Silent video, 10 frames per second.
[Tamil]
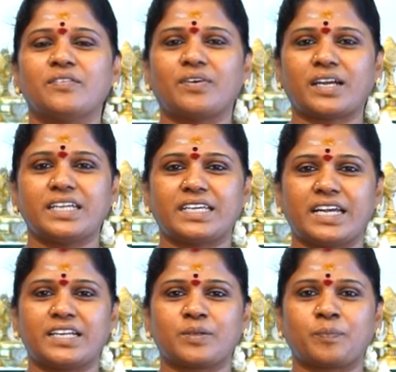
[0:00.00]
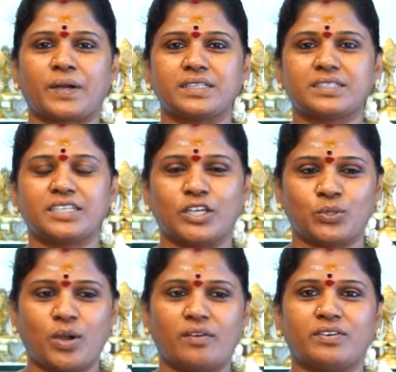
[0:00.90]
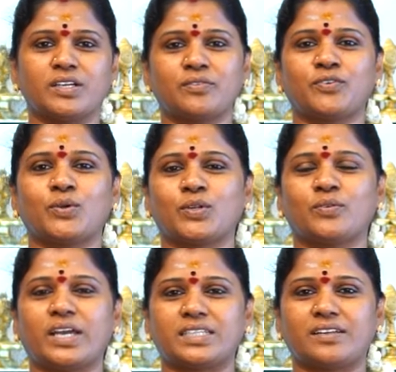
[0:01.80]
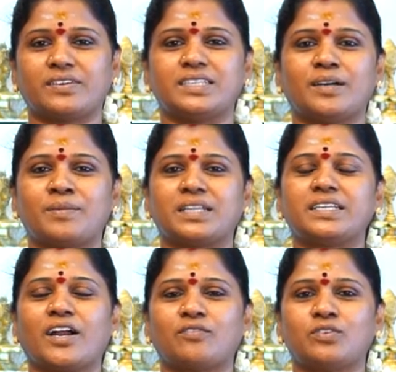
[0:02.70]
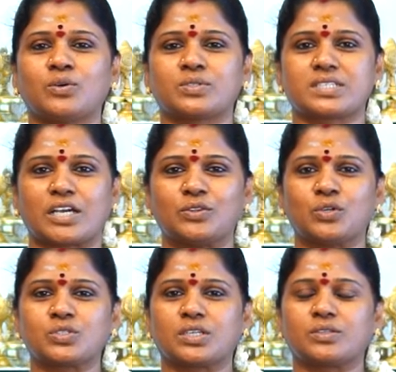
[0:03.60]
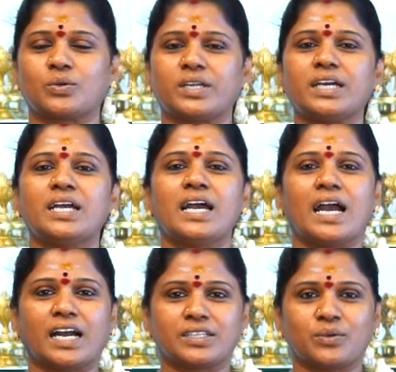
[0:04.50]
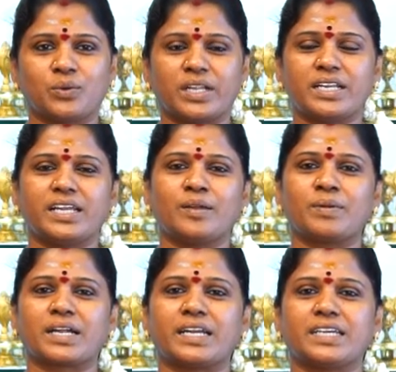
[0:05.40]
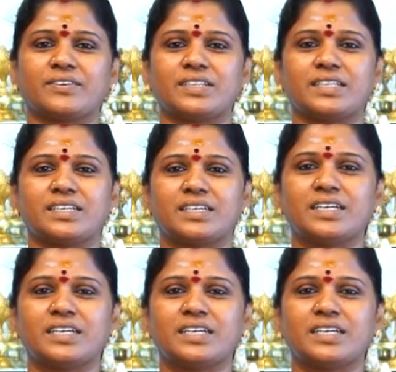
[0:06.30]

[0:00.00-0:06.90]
வாடிக்கையாளர் பார்த்து ஏதோ அவங்க ஃபோட்டோவே அதில் வந்த மாதிரி அவ்வளோ ஒரு சந்தோஷத்தோட அதை உடனே நம்ம கடைக்கு வந்து